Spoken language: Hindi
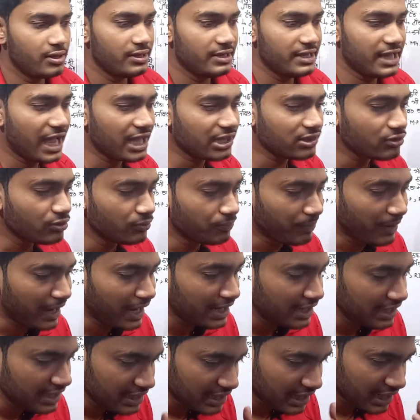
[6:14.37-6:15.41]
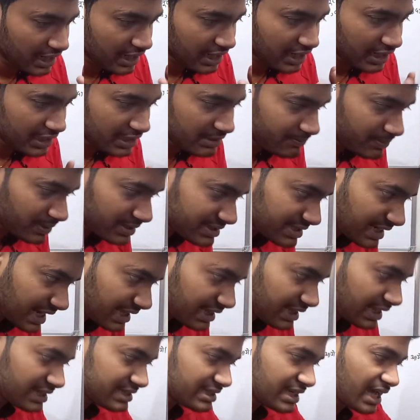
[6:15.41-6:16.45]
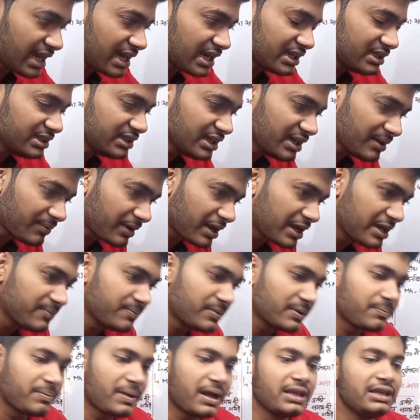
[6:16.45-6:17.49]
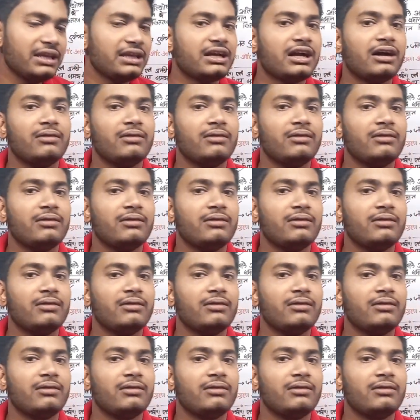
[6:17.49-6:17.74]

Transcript: या तो पानी अगर कहीं पर ज़्यादा जा रही है अब कहीं पर पानी